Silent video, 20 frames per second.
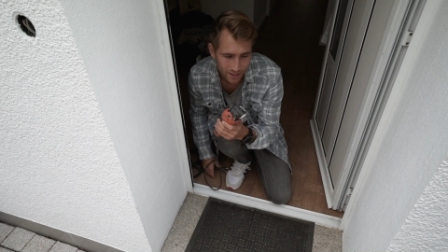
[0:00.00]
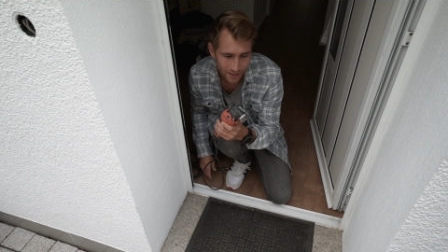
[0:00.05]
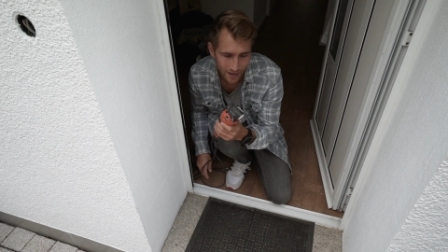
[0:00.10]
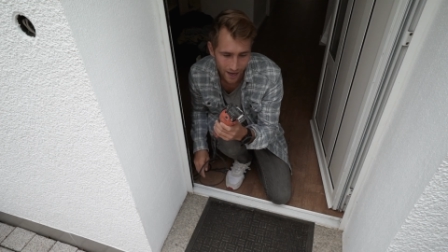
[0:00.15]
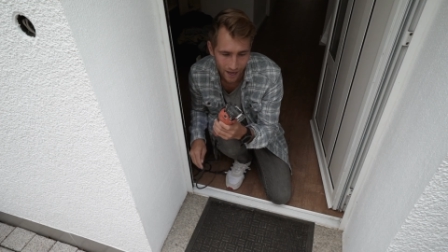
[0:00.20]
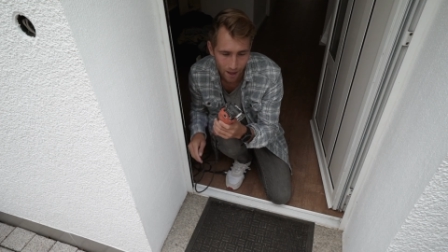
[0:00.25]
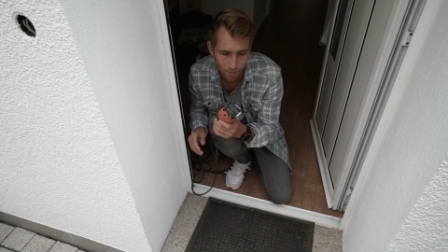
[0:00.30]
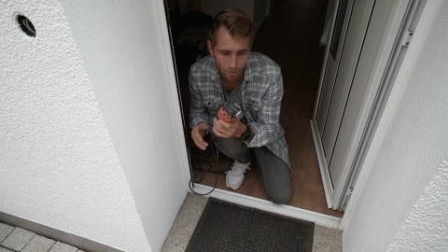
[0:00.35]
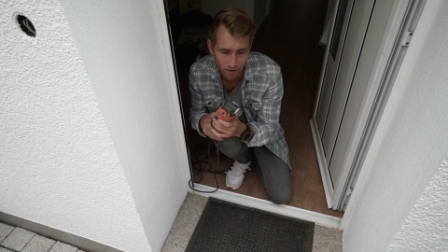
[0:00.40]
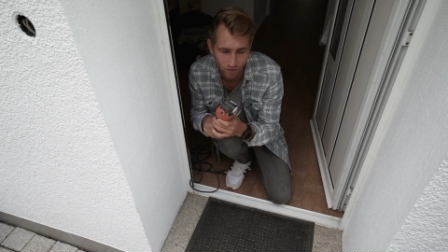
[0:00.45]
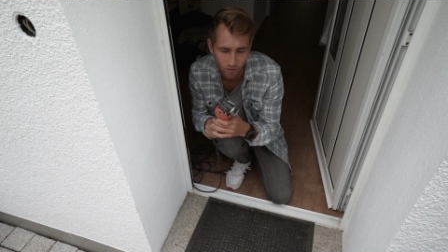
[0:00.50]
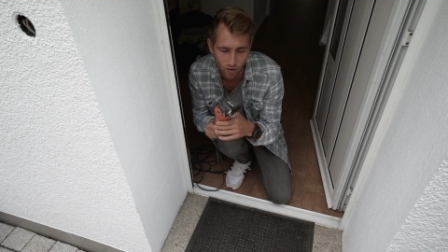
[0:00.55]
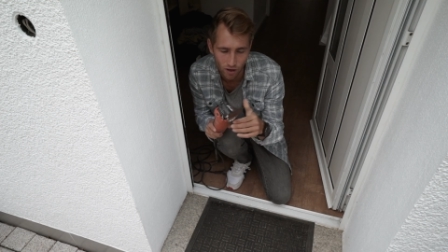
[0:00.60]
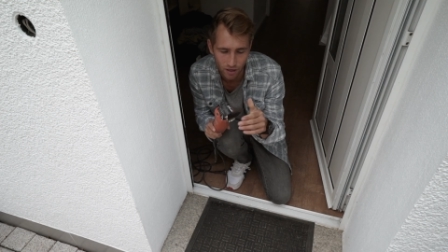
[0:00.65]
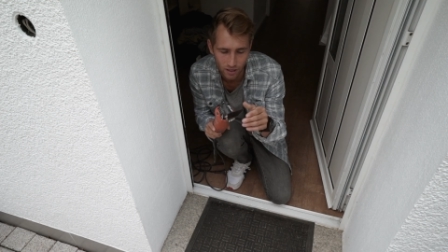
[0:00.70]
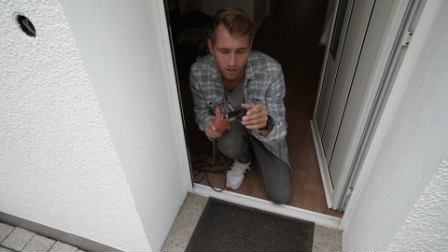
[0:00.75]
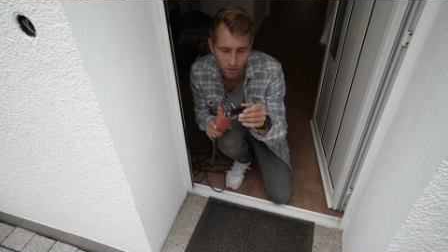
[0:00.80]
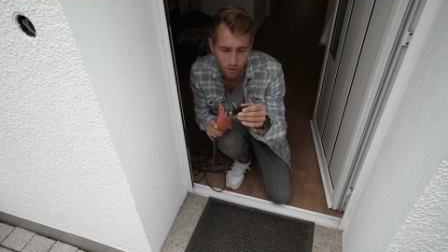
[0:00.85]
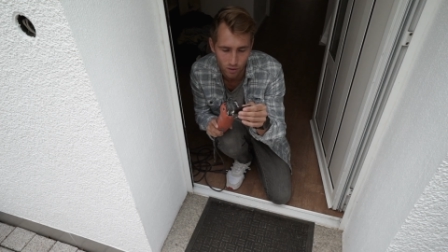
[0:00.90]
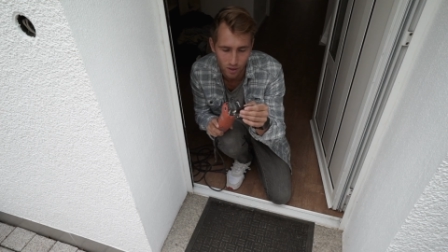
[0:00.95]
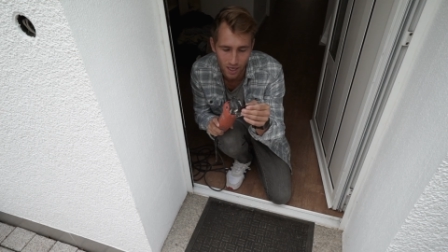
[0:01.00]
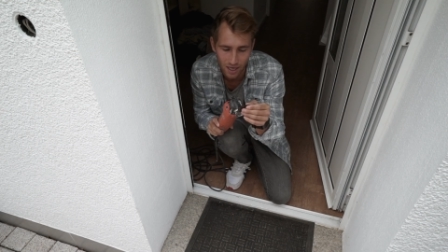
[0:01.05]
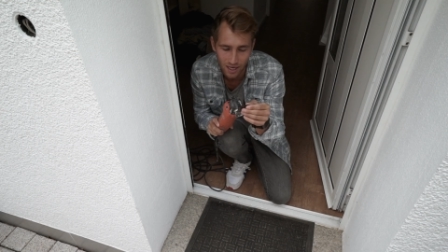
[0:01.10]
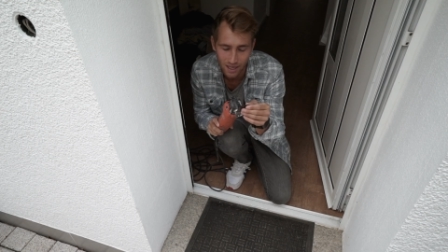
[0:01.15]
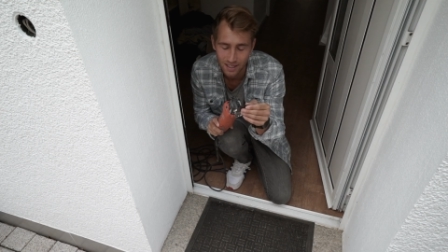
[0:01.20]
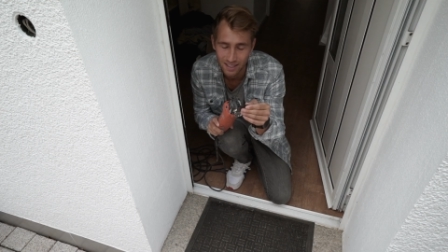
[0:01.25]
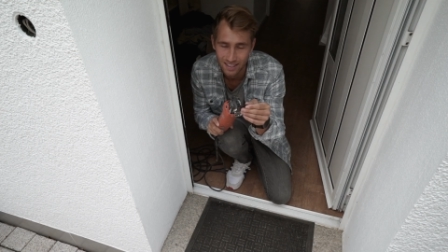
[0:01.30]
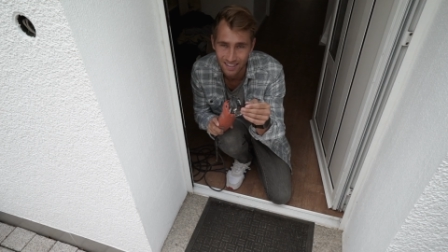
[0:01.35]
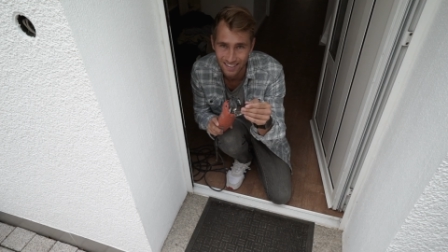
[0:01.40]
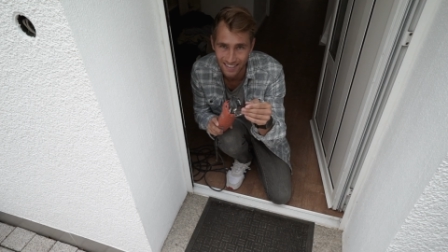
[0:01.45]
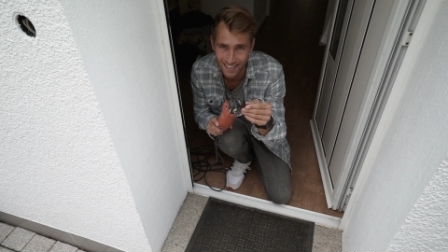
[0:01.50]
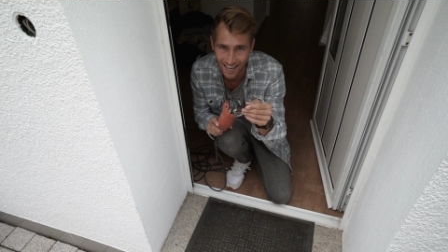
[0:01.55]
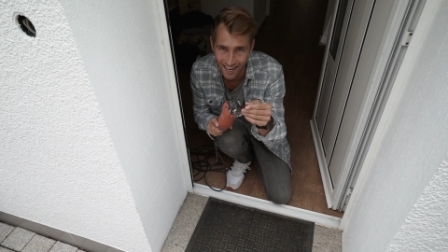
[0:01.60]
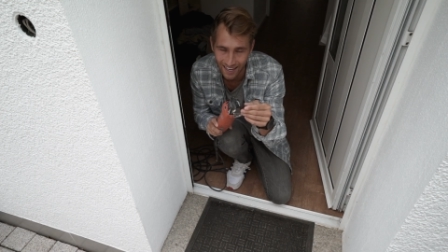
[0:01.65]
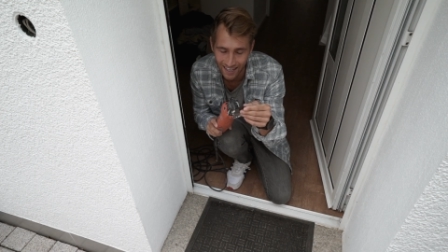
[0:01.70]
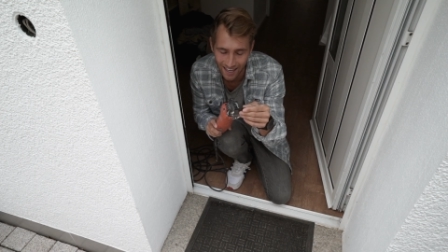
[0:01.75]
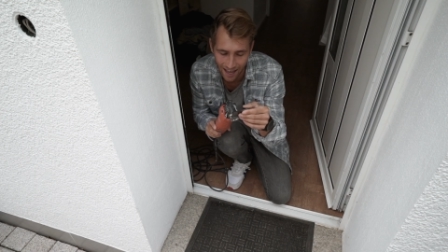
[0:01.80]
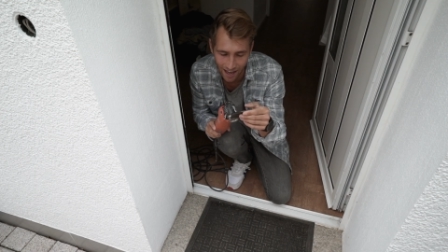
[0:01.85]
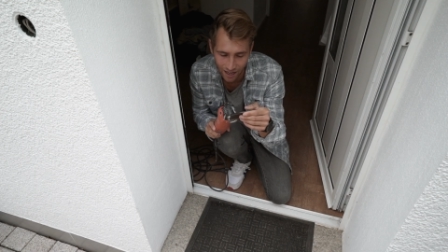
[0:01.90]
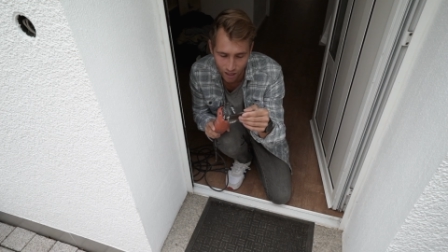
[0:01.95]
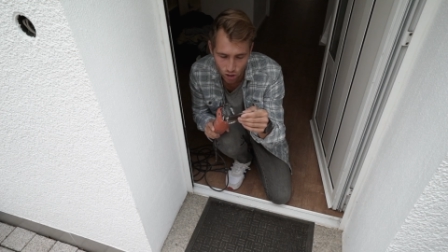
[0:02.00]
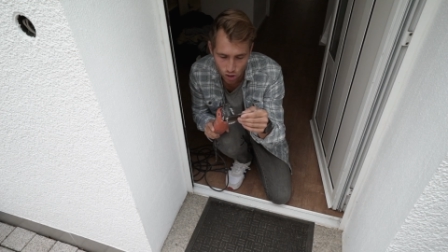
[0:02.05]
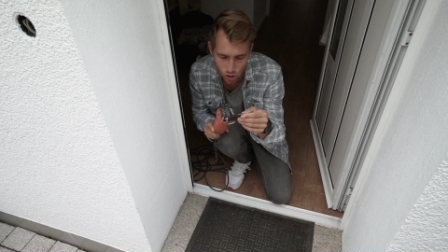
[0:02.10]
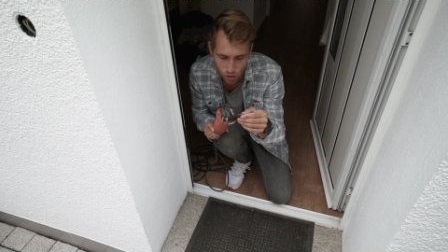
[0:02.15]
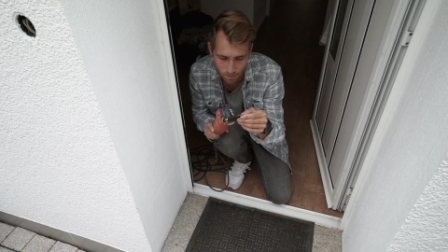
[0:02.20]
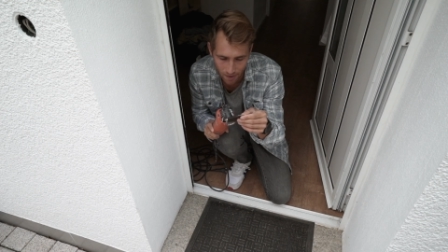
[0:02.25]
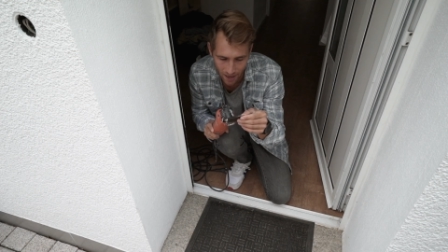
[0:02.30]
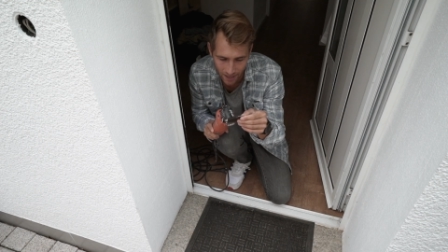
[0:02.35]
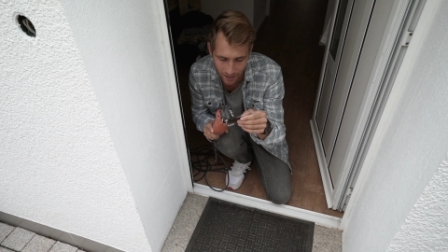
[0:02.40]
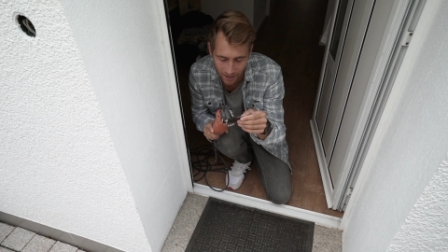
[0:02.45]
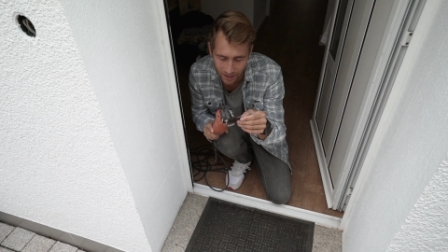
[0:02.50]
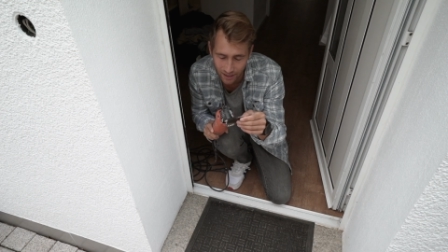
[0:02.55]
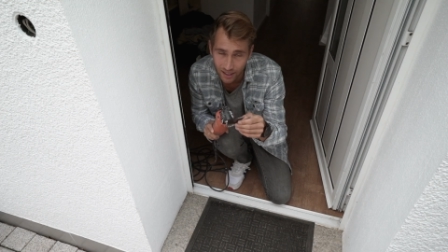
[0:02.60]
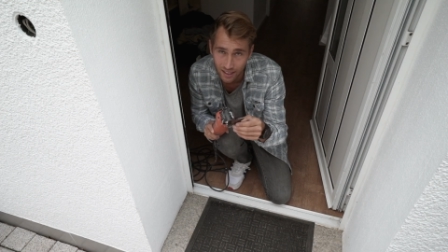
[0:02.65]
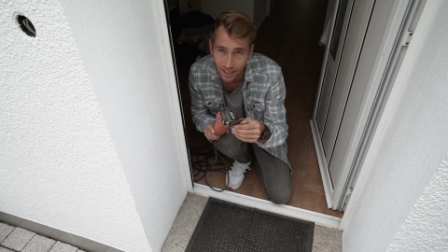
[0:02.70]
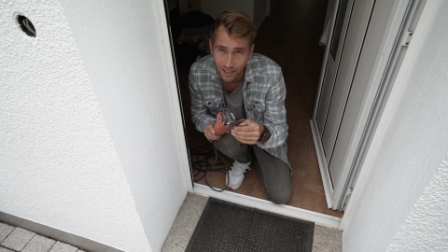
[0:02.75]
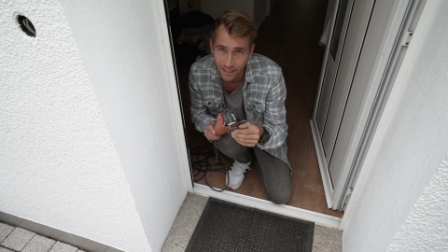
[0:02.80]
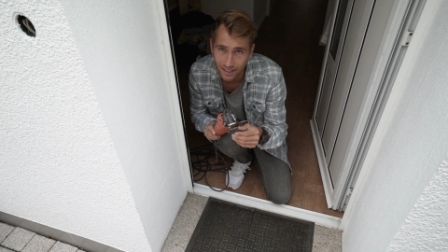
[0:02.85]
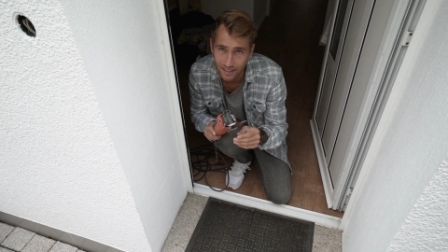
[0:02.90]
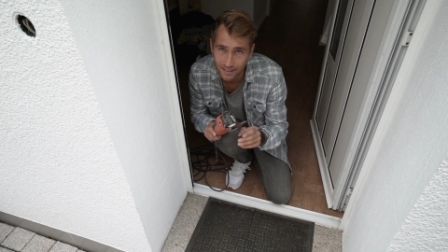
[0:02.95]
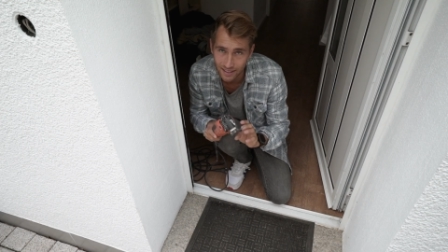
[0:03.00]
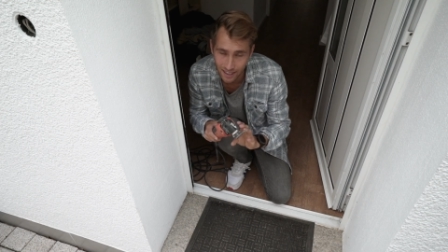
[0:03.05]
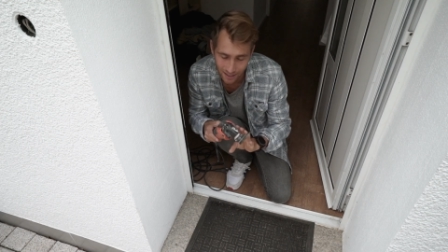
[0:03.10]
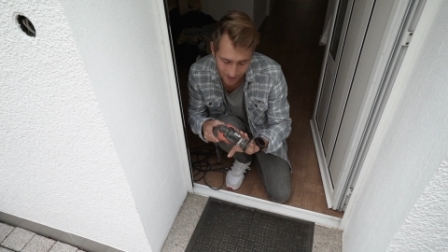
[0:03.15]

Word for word: Da kann man vorne so eine Säge einspannen. Das ist